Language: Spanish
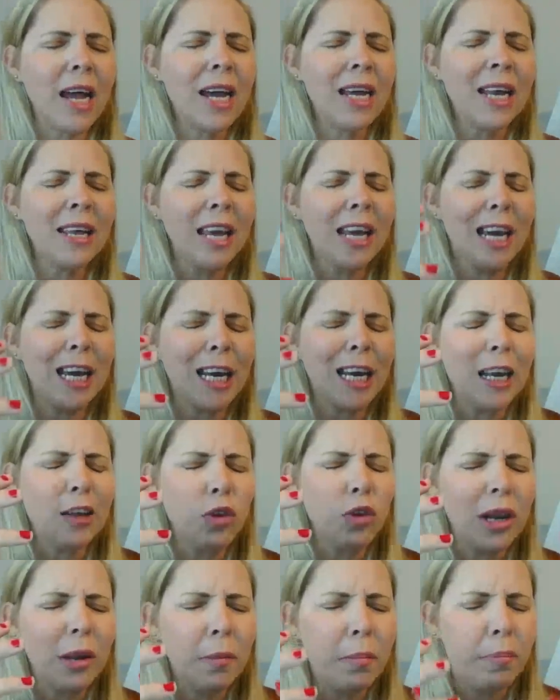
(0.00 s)
sangre de
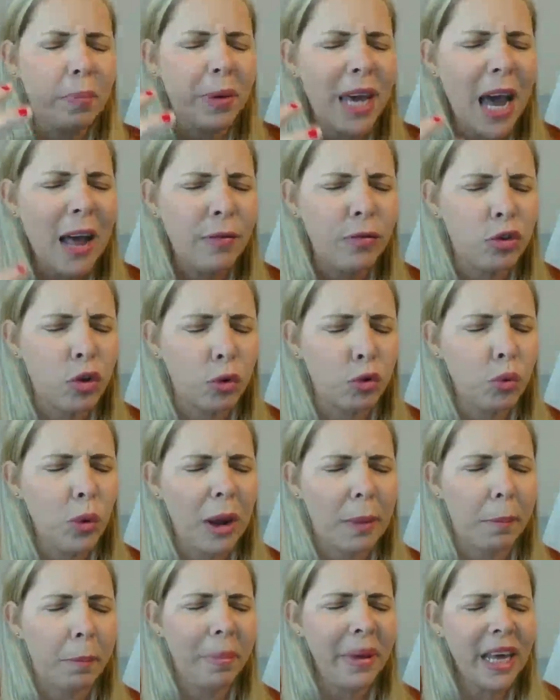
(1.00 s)
Cristo limpiando tu
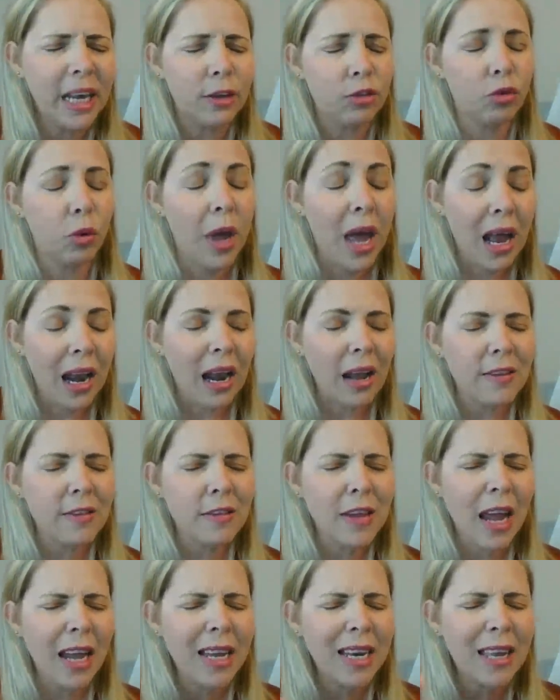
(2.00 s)
espíritu, la
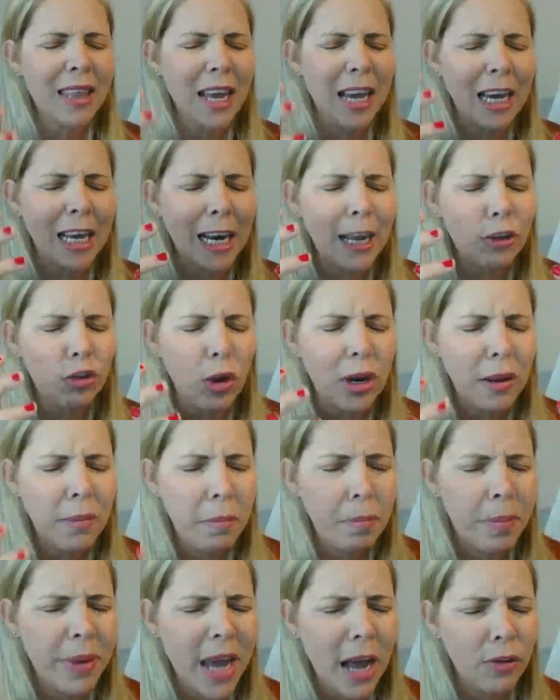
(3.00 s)
sangre de Cristo
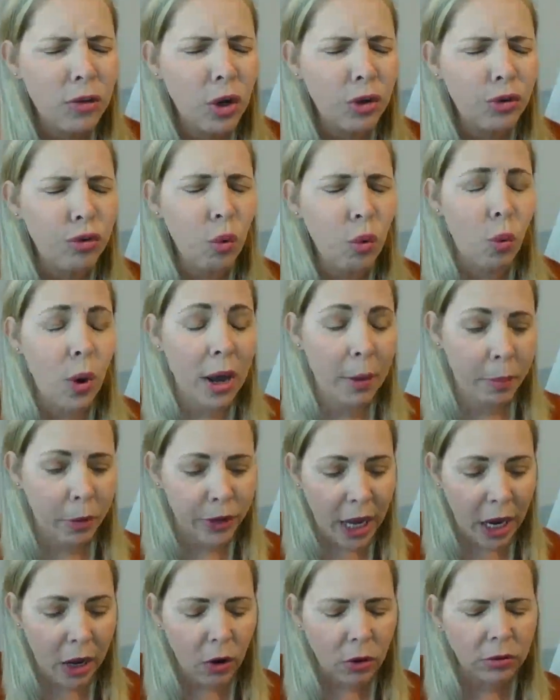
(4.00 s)
limpiando tu cuerpo,
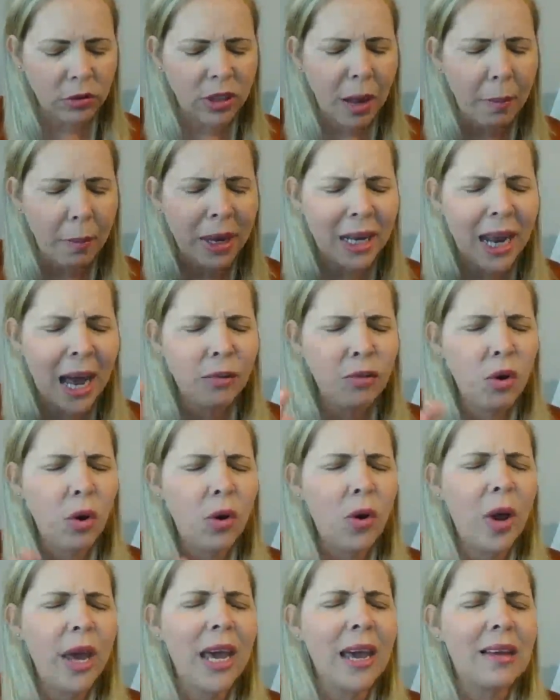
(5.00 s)

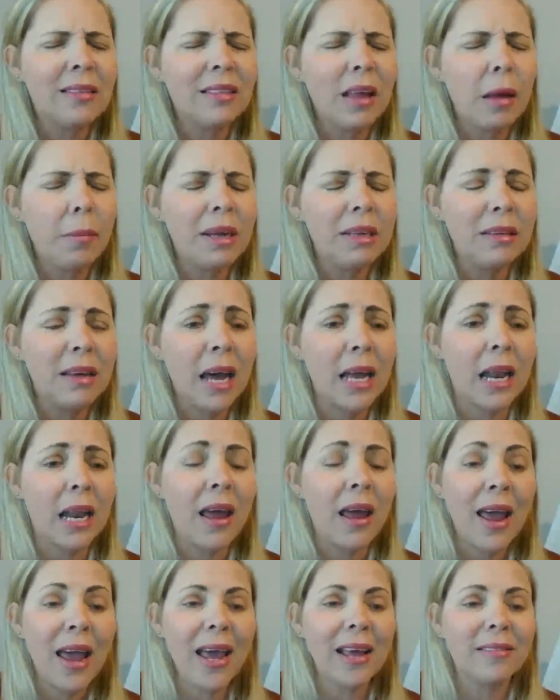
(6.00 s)
descontaminándolos en esta
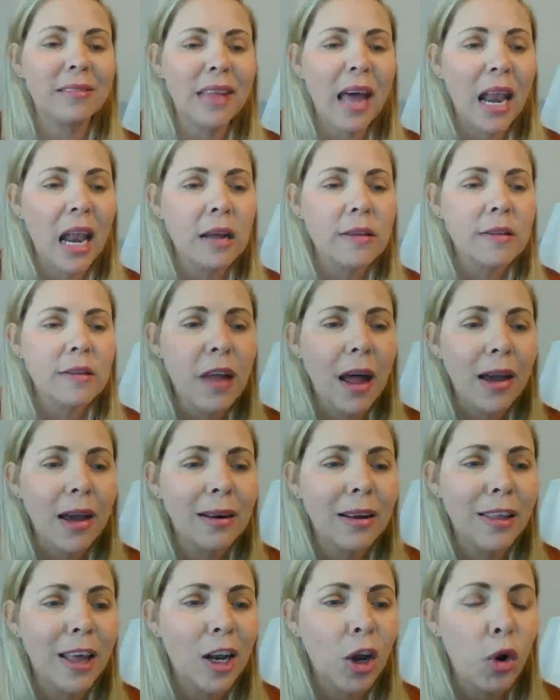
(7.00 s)
mañana, está la
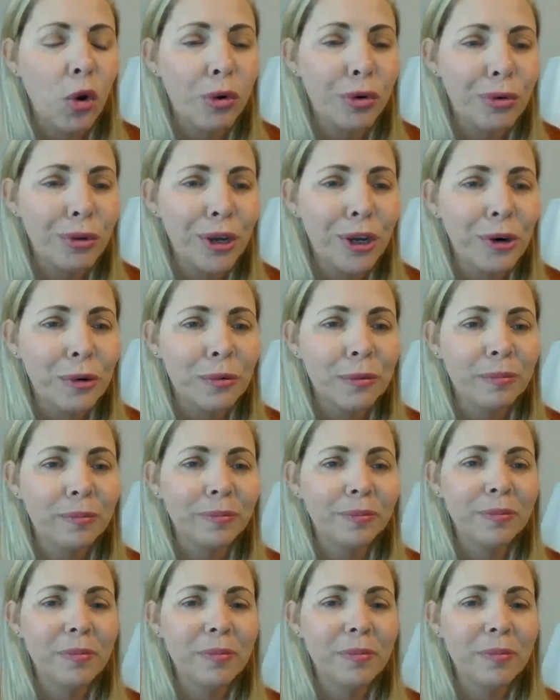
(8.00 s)
sangre del Cordero.